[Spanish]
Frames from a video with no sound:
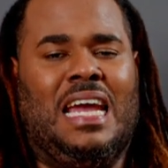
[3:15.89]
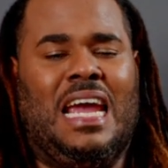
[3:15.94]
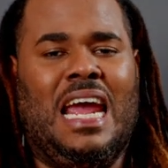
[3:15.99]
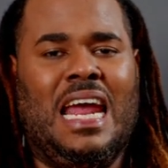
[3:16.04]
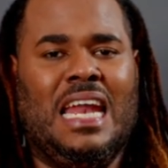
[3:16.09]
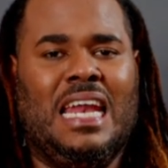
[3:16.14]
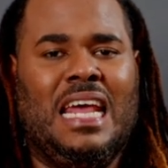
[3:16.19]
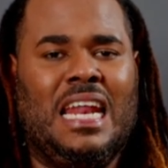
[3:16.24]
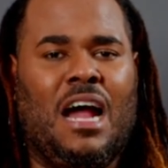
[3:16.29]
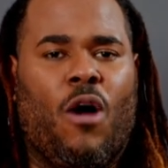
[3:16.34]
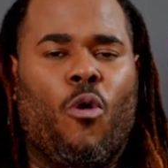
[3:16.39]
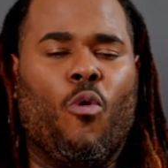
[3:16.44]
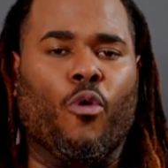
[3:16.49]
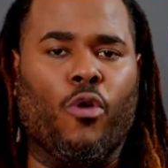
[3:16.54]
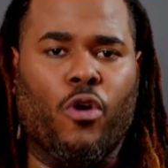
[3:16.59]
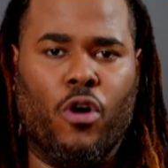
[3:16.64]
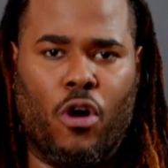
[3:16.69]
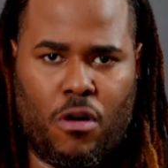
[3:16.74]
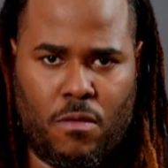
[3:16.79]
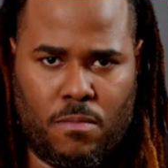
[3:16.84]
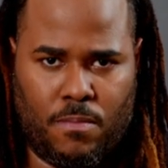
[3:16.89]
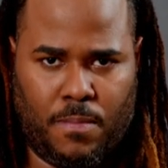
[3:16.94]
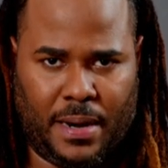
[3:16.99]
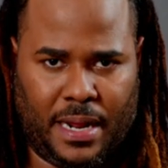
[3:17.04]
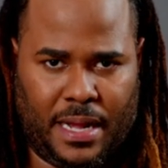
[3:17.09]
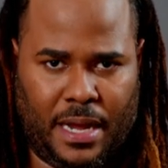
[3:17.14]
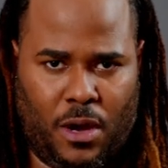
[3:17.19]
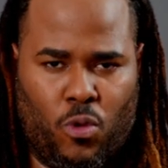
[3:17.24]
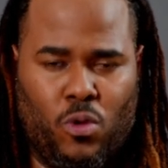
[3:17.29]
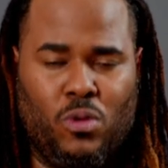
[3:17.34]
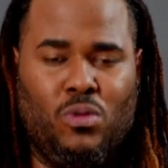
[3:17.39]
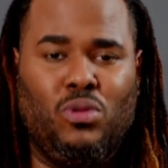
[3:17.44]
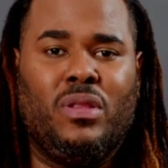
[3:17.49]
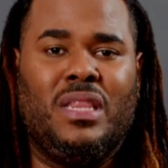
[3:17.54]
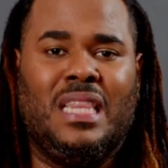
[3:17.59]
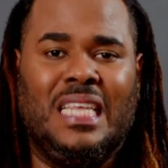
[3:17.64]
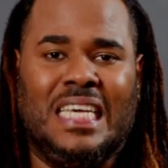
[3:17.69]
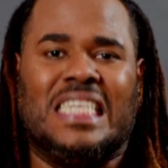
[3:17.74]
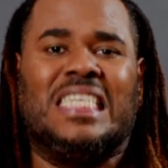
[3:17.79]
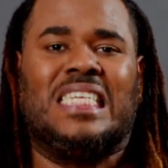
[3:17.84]
Él era un hombre,
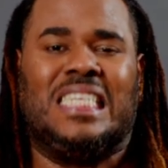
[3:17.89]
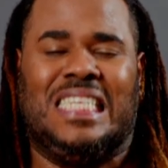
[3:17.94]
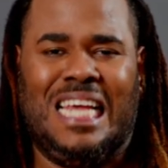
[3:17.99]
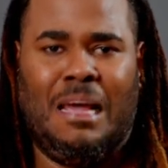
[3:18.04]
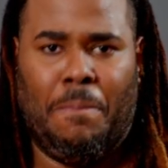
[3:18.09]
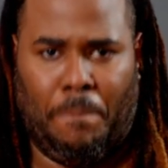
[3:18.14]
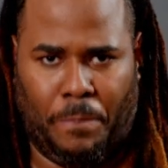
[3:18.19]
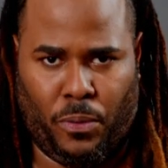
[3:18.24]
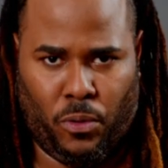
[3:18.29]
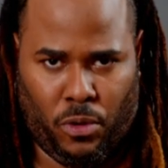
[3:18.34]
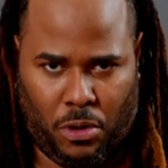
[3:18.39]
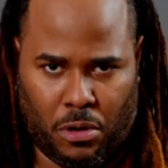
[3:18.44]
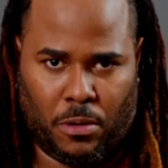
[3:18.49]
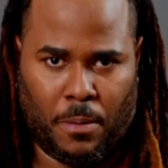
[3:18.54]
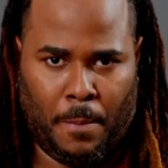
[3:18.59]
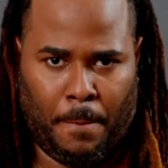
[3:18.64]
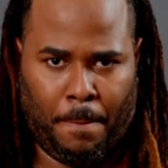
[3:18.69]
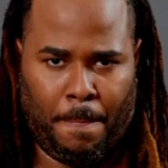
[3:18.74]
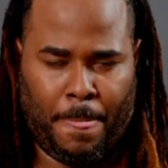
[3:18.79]
un discípulo